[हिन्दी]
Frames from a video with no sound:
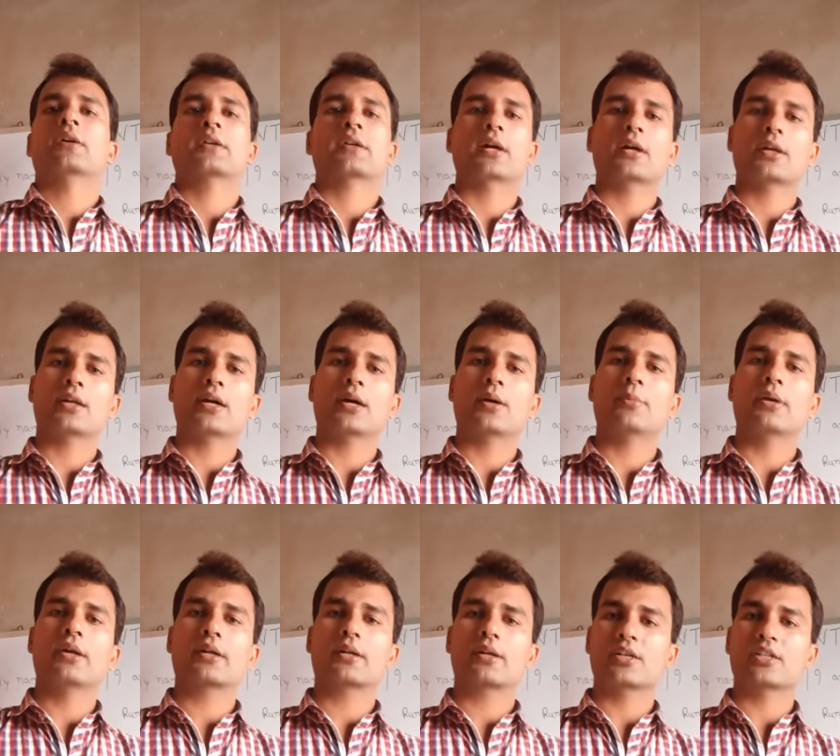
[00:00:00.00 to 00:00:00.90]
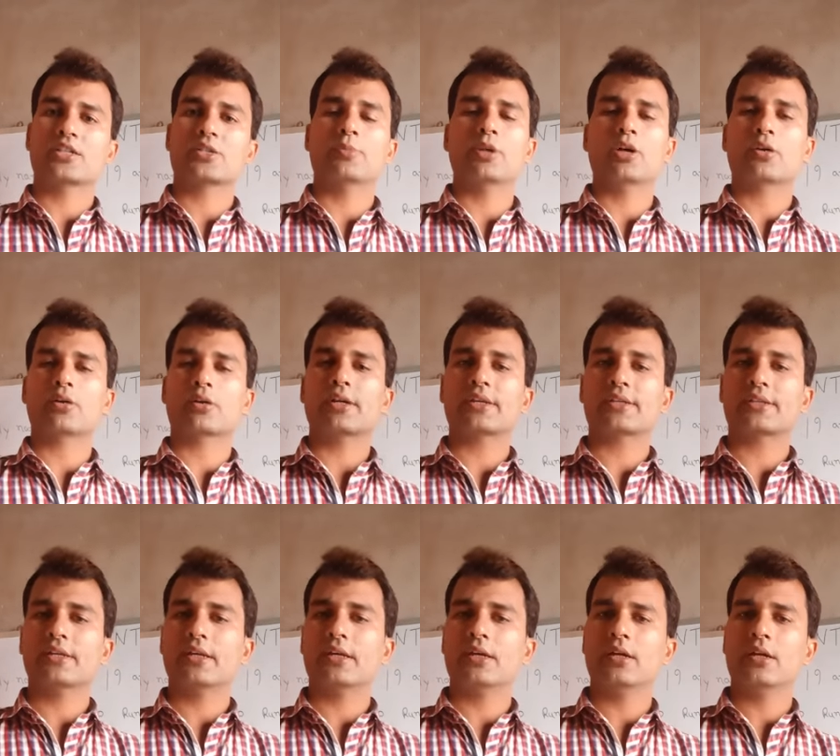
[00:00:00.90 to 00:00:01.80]
क्या नाम है कहाँ से बिलोंग
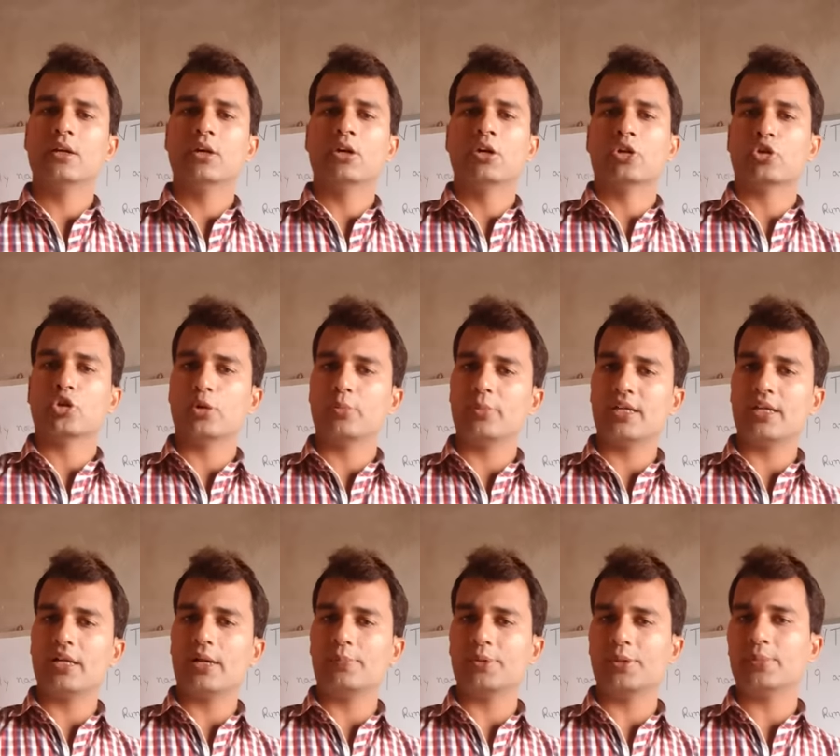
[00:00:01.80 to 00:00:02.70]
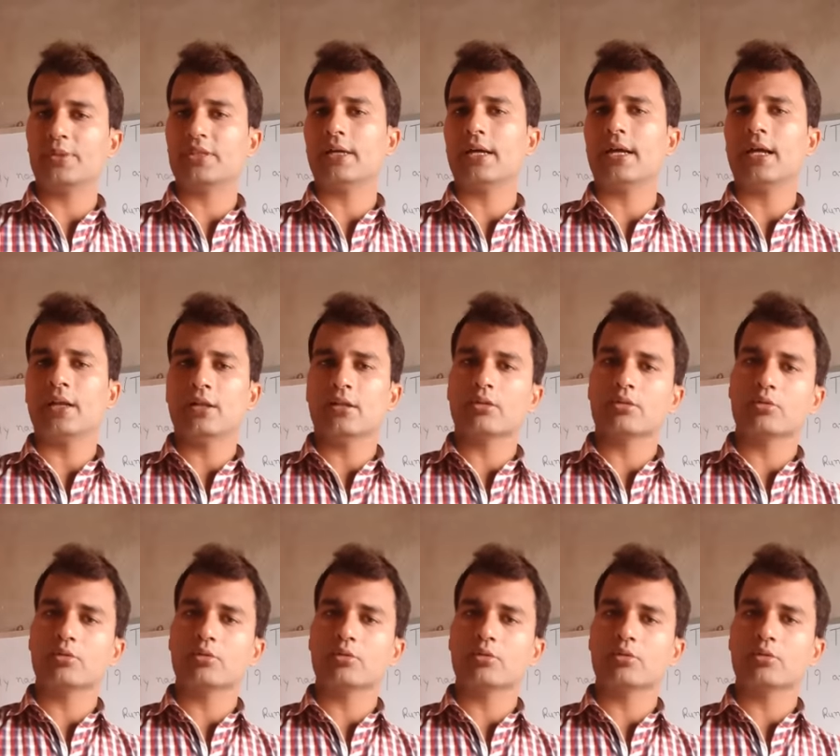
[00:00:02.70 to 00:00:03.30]
करते हैं नॉर्मली आपने बताया